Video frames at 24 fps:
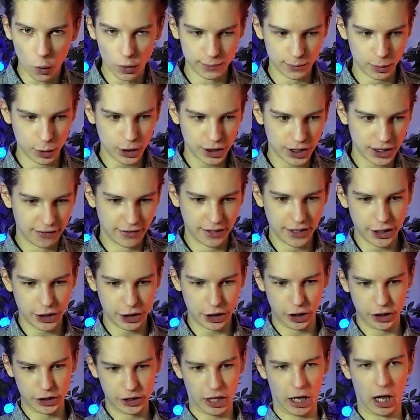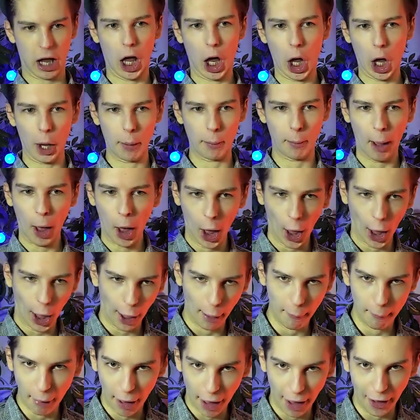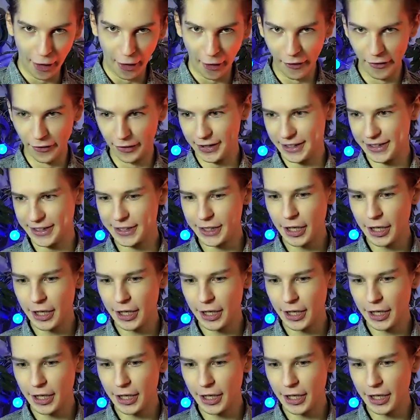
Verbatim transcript: он может говорить через «Э,